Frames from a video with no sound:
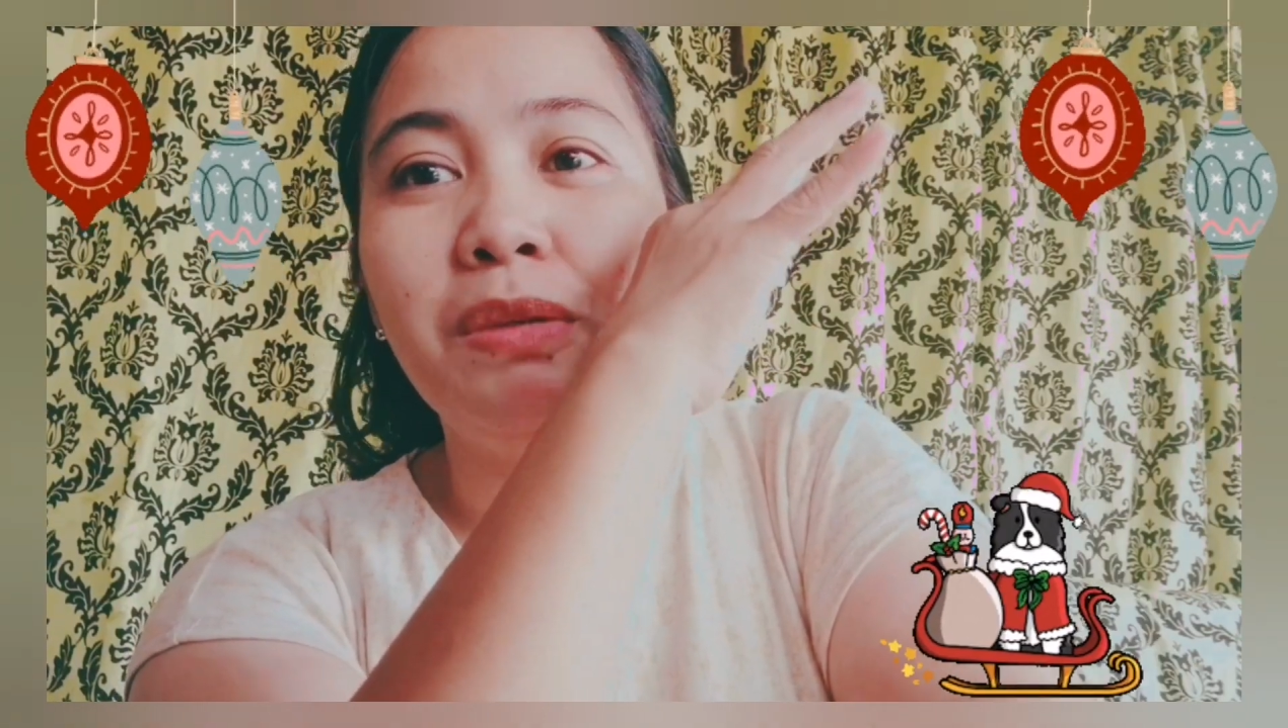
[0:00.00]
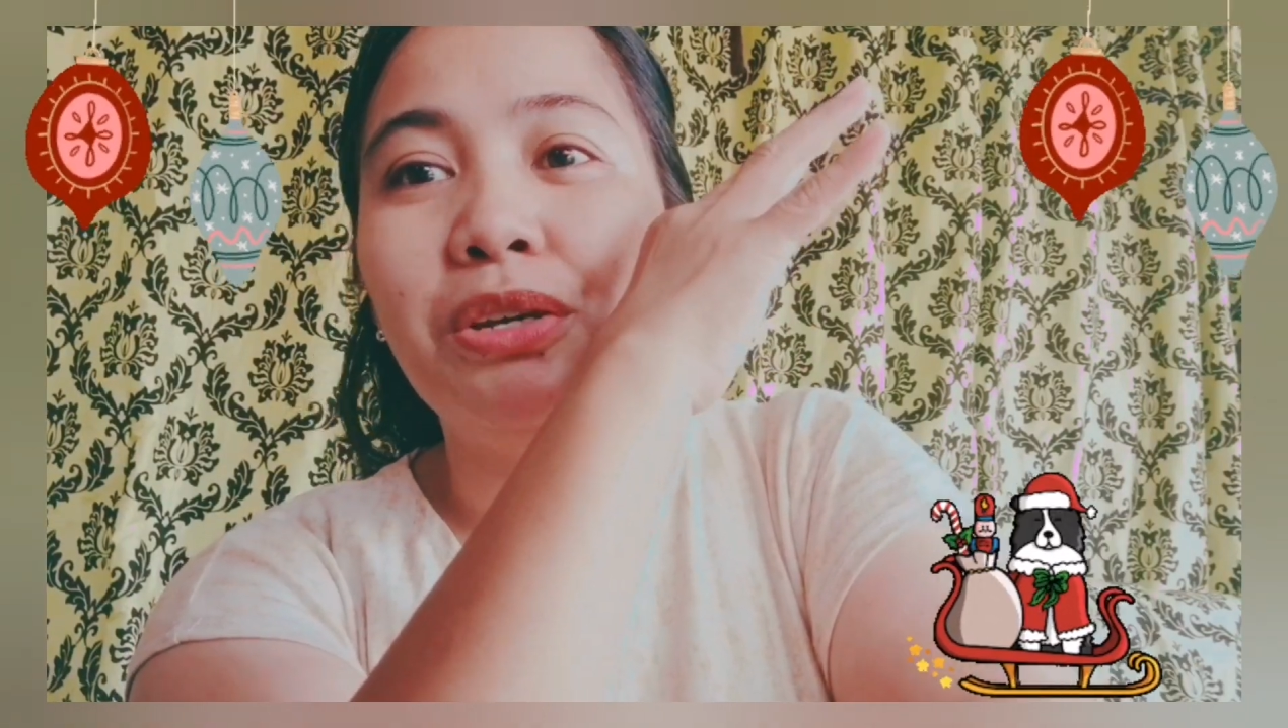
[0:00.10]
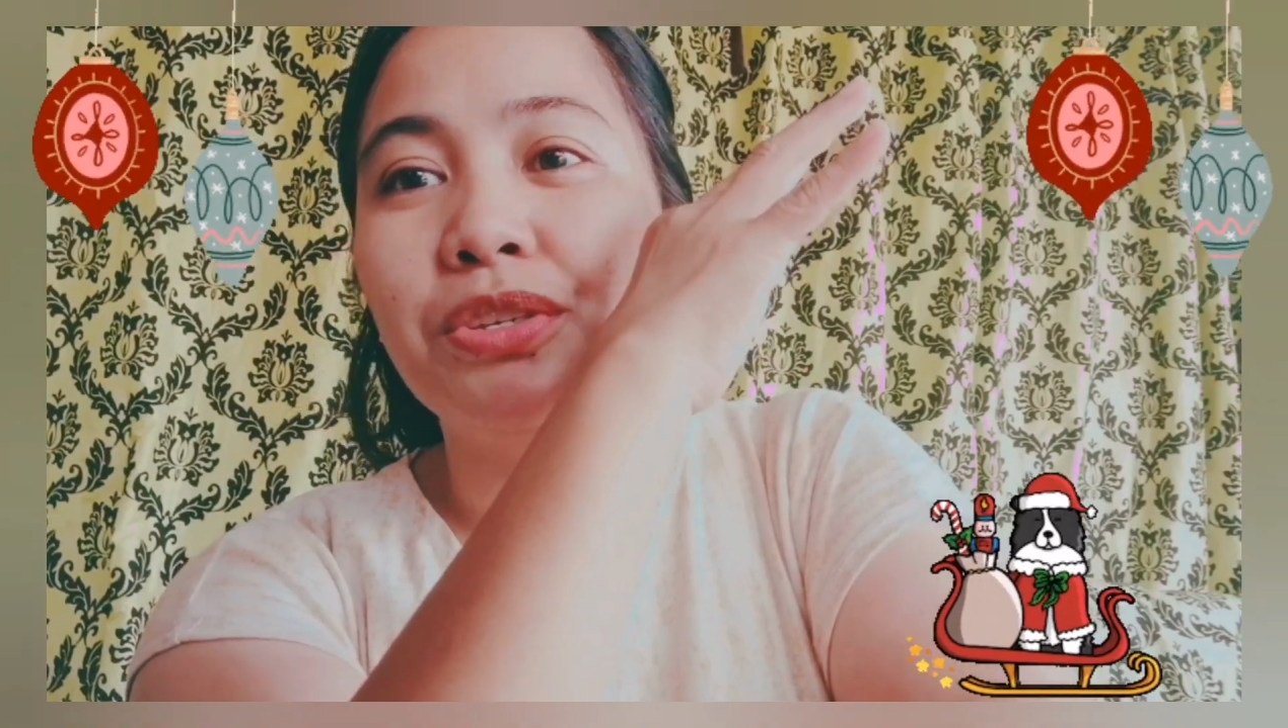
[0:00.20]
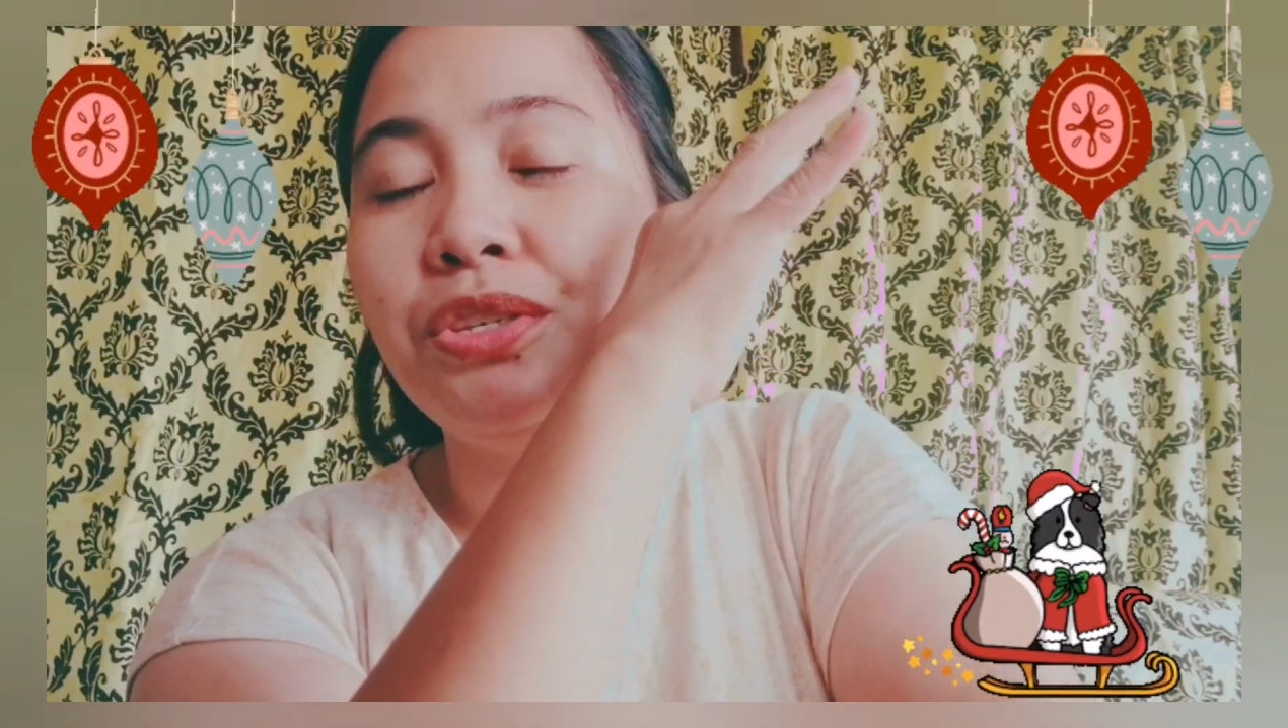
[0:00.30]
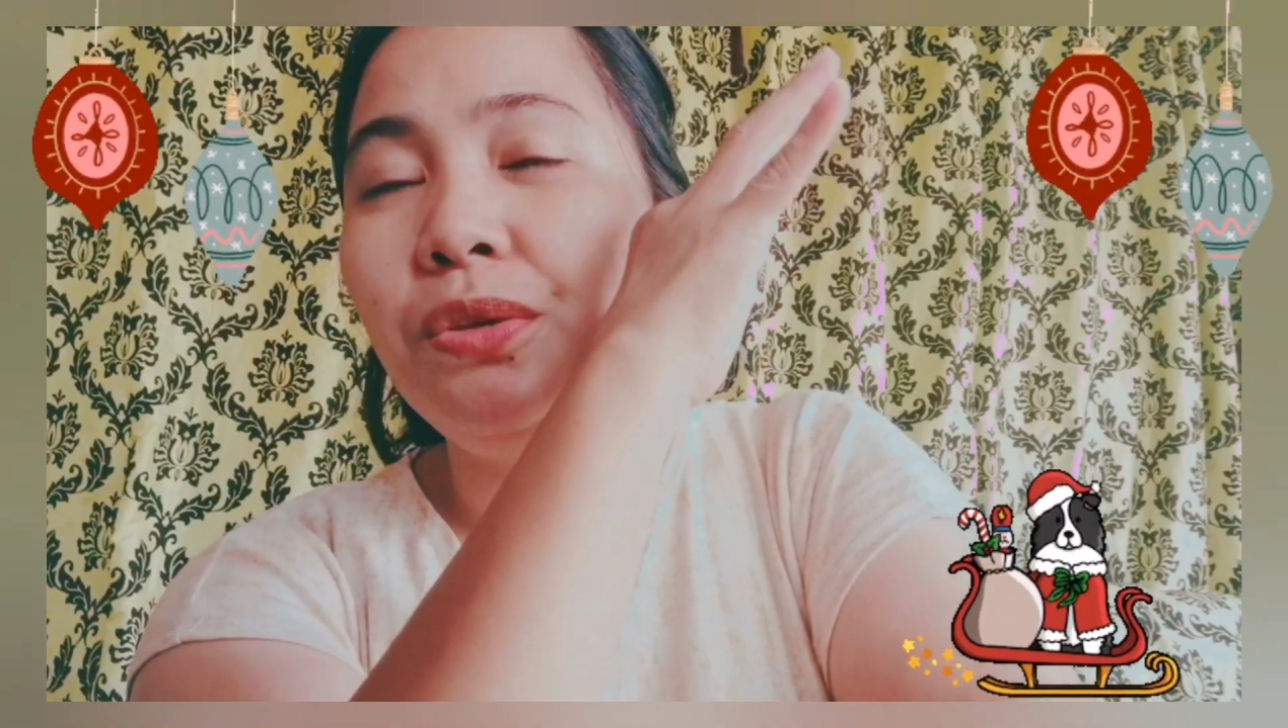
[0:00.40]

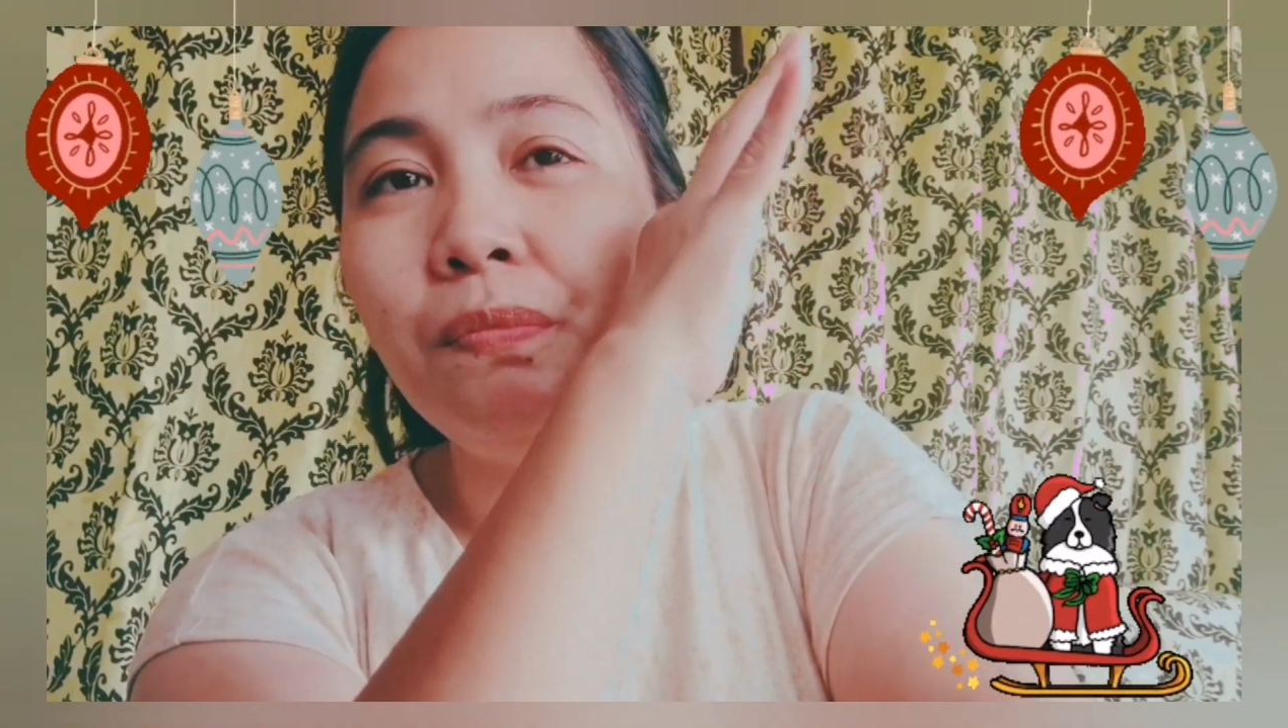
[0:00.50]
because